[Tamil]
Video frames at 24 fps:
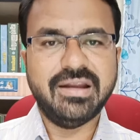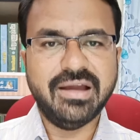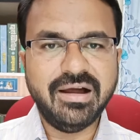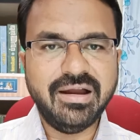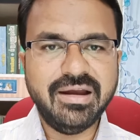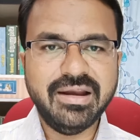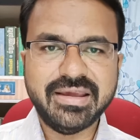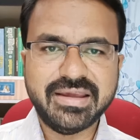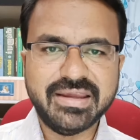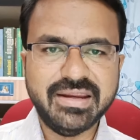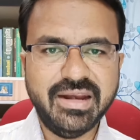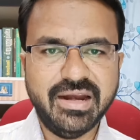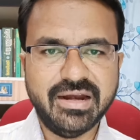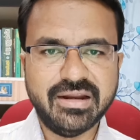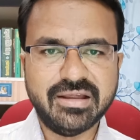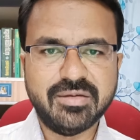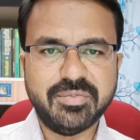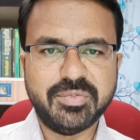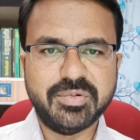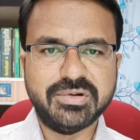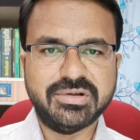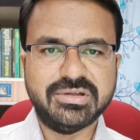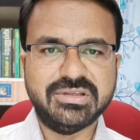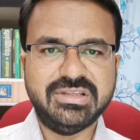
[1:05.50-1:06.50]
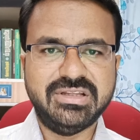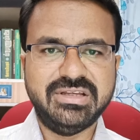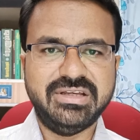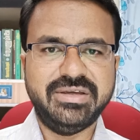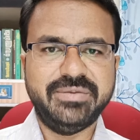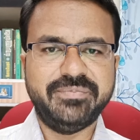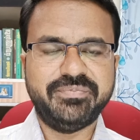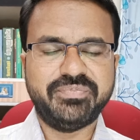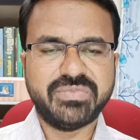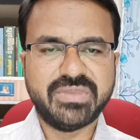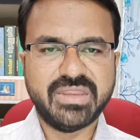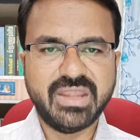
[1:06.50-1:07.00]
நாளைக்கு நடக்க போகுது
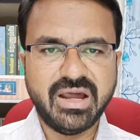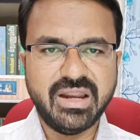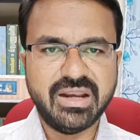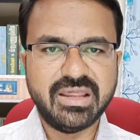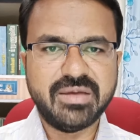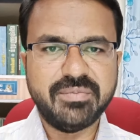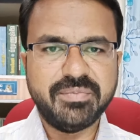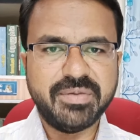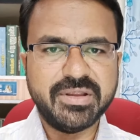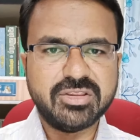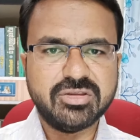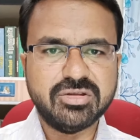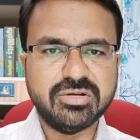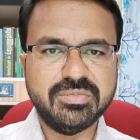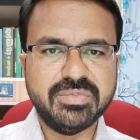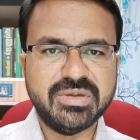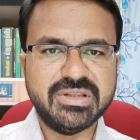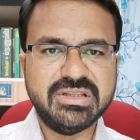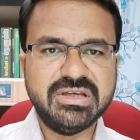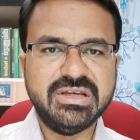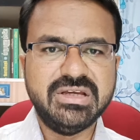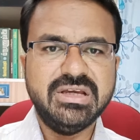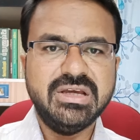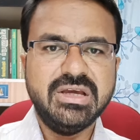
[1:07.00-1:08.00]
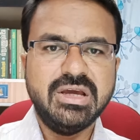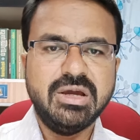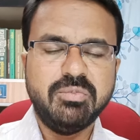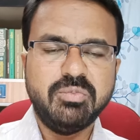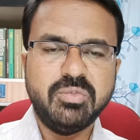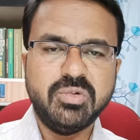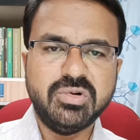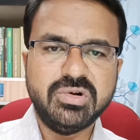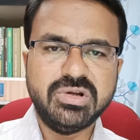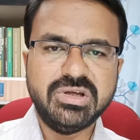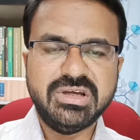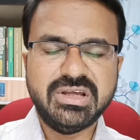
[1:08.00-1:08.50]
நாளைக்கு பத்தொன்பது
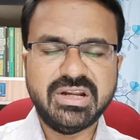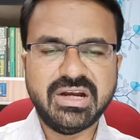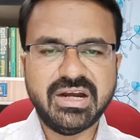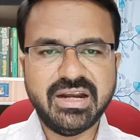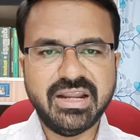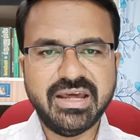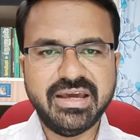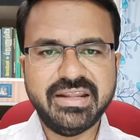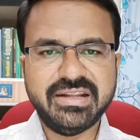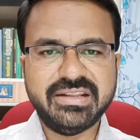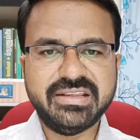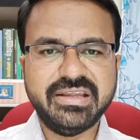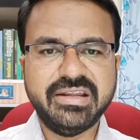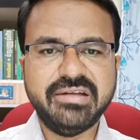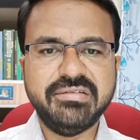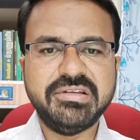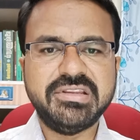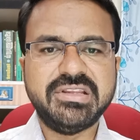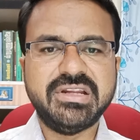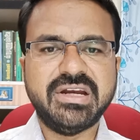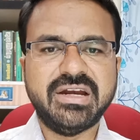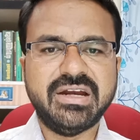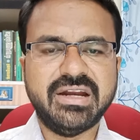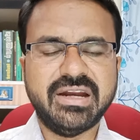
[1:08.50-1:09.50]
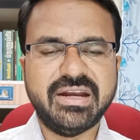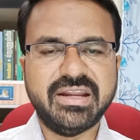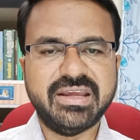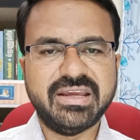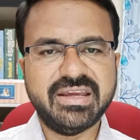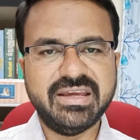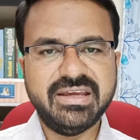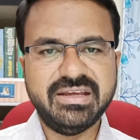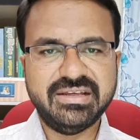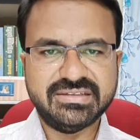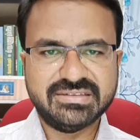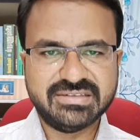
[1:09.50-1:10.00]
மூணு ரெண்டாயிரத்தி இருபத்தி ரெண்டு
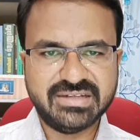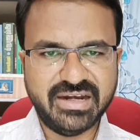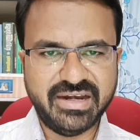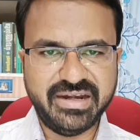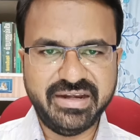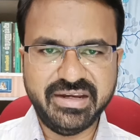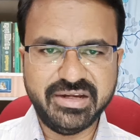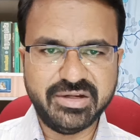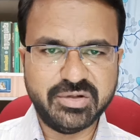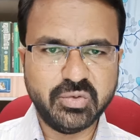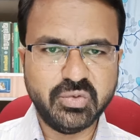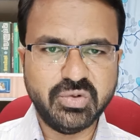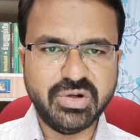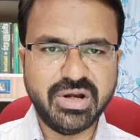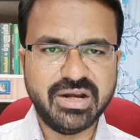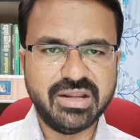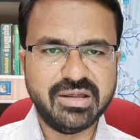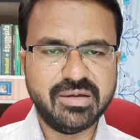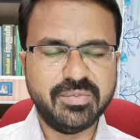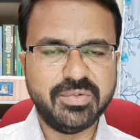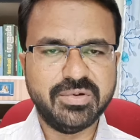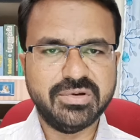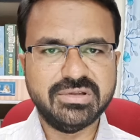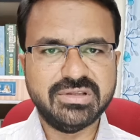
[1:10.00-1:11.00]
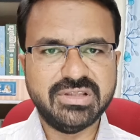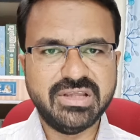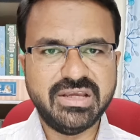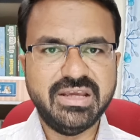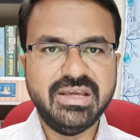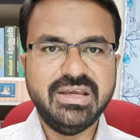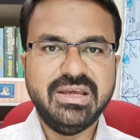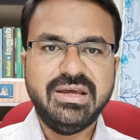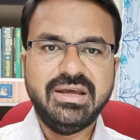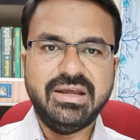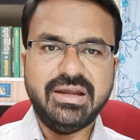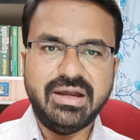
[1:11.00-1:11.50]
அன்னைக்கு ஸ்லைடிங் டூ நடக்க போகுது
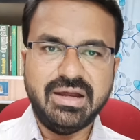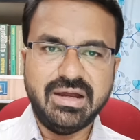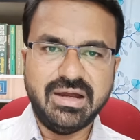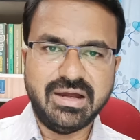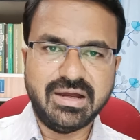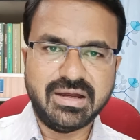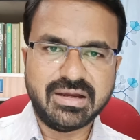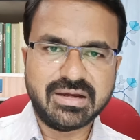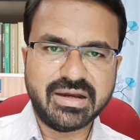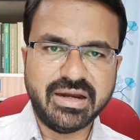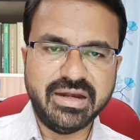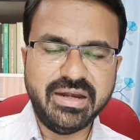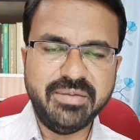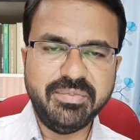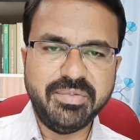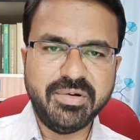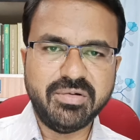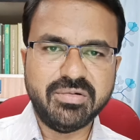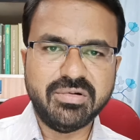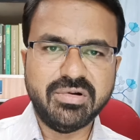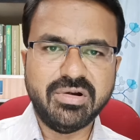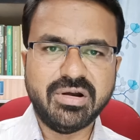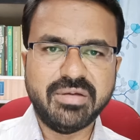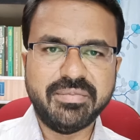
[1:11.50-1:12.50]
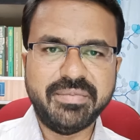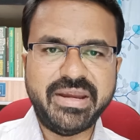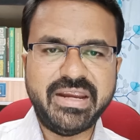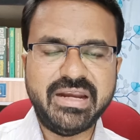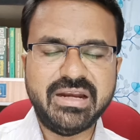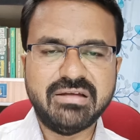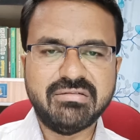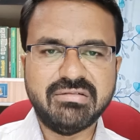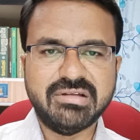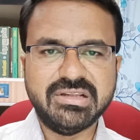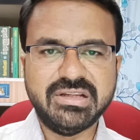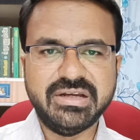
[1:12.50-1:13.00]
கண்டிப்பாக உங்களோட
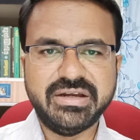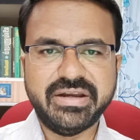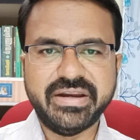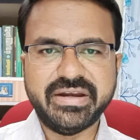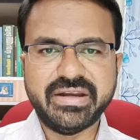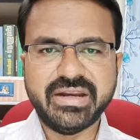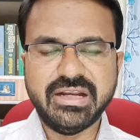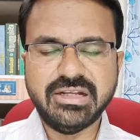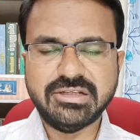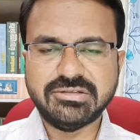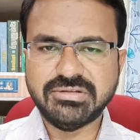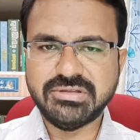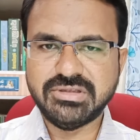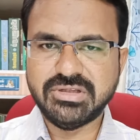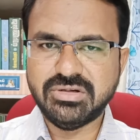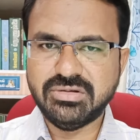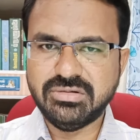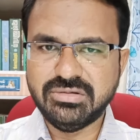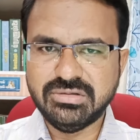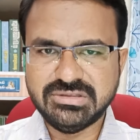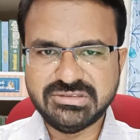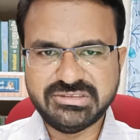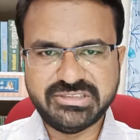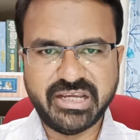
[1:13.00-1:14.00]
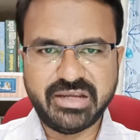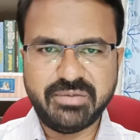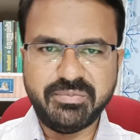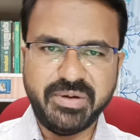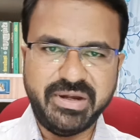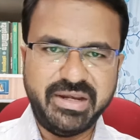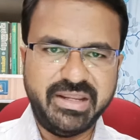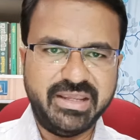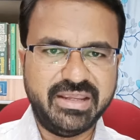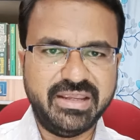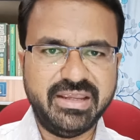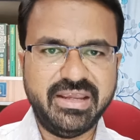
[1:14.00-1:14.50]
மெயிலுக்கு வந்து டீட்டெயில்ஸ் வந்துடும்
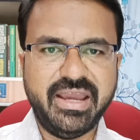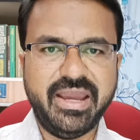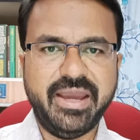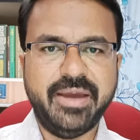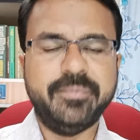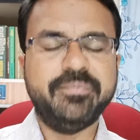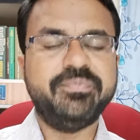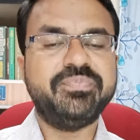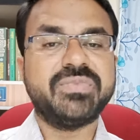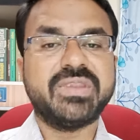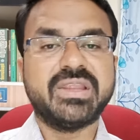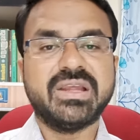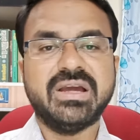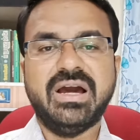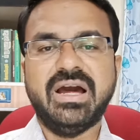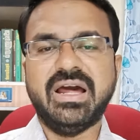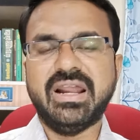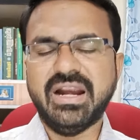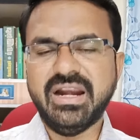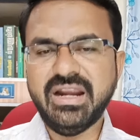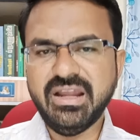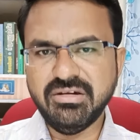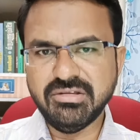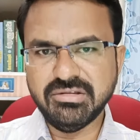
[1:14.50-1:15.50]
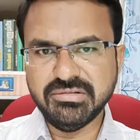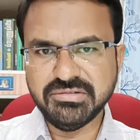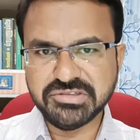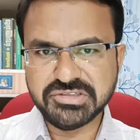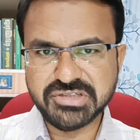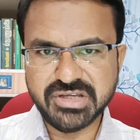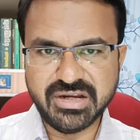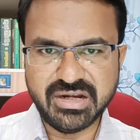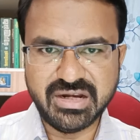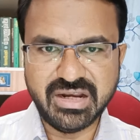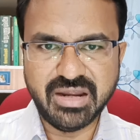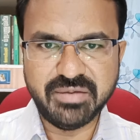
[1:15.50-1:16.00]
செக் பண்ணிக்கோங்க ரெண்டாவது
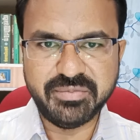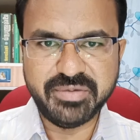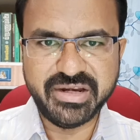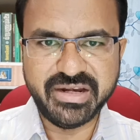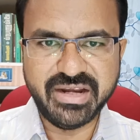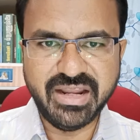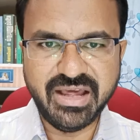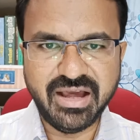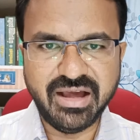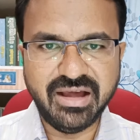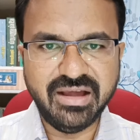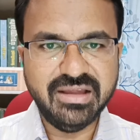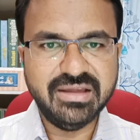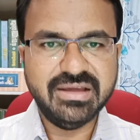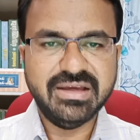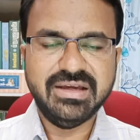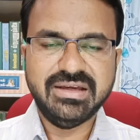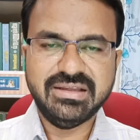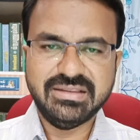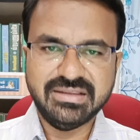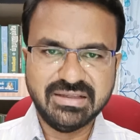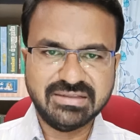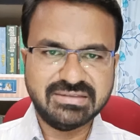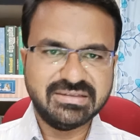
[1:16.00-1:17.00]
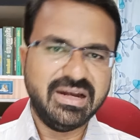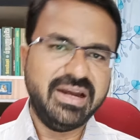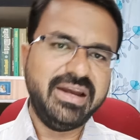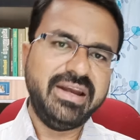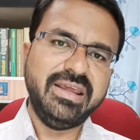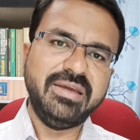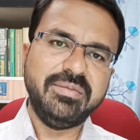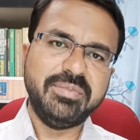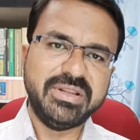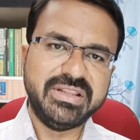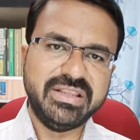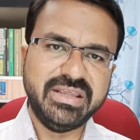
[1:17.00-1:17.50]
விஷயம் என்ன அப்படின்னா இந்த
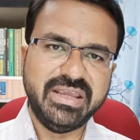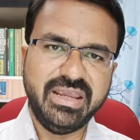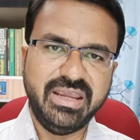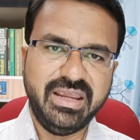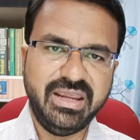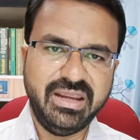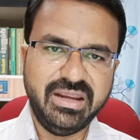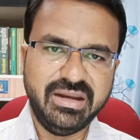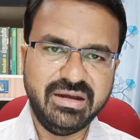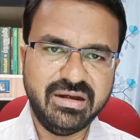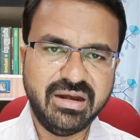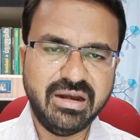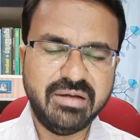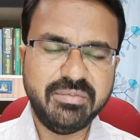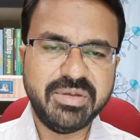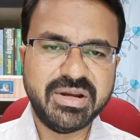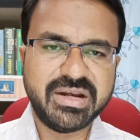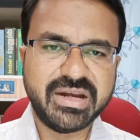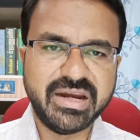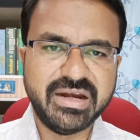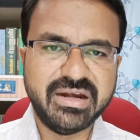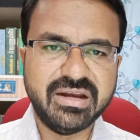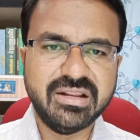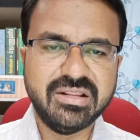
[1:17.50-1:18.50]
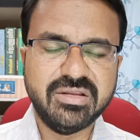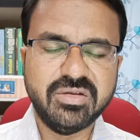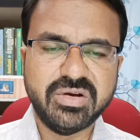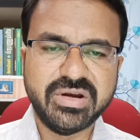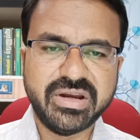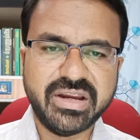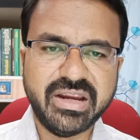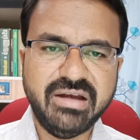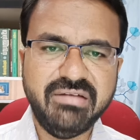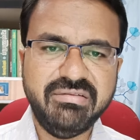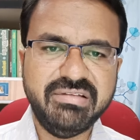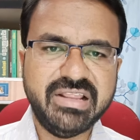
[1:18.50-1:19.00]
ஸ்லைடிங் பற்றி நண்பர் கேட்டிருந்த
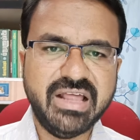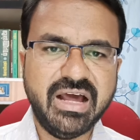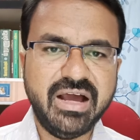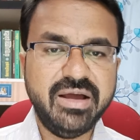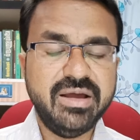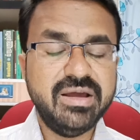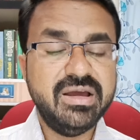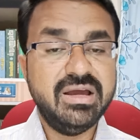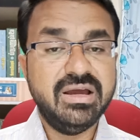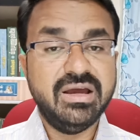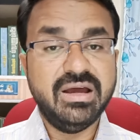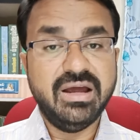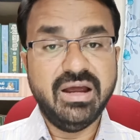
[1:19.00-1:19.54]
ஒரு கேள்வி தான்